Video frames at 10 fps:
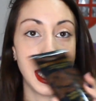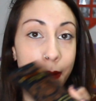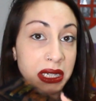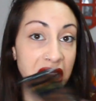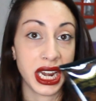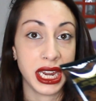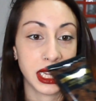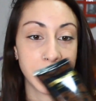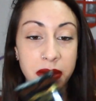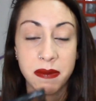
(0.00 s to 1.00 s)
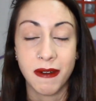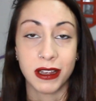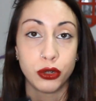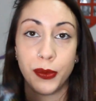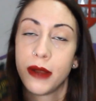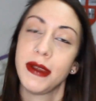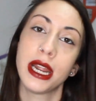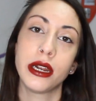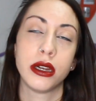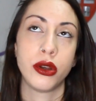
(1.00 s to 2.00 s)
La mascarilla también me va súper
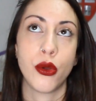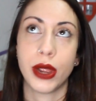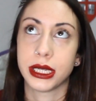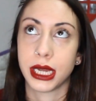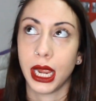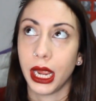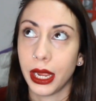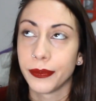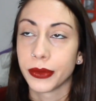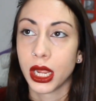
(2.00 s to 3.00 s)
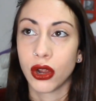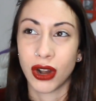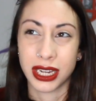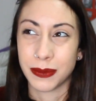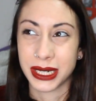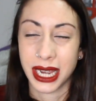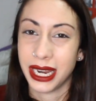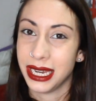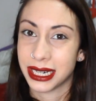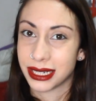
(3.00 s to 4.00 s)
bien, no es que con las
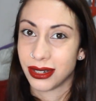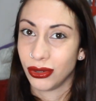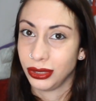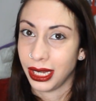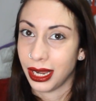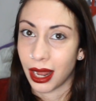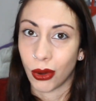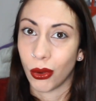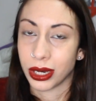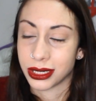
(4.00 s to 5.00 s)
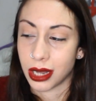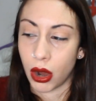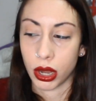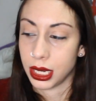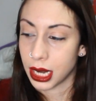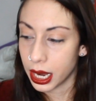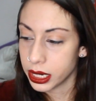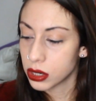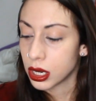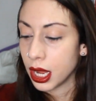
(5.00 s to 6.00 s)
mascarillas no tiene algo
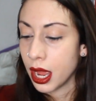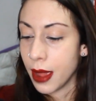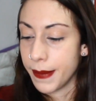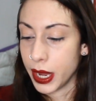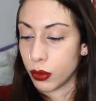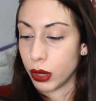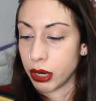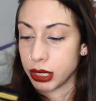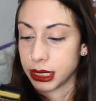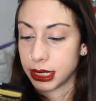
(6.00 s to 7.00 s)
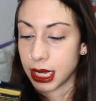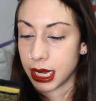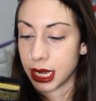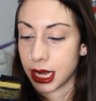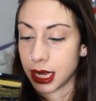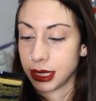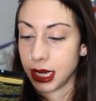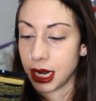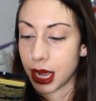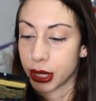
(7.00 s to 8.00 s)
extraordinario, pero bueno, esta
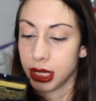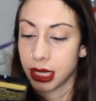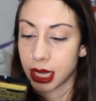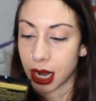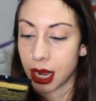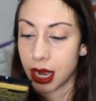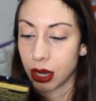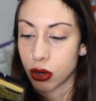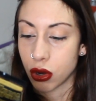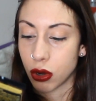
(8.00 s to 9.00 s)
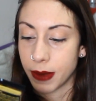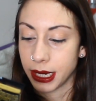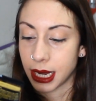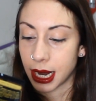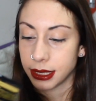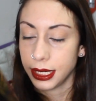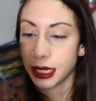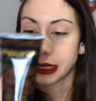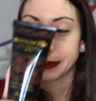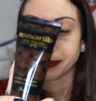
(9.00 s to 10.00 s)
tiene aceite de argán, jojoba y
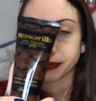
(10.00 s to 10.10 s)
queratina,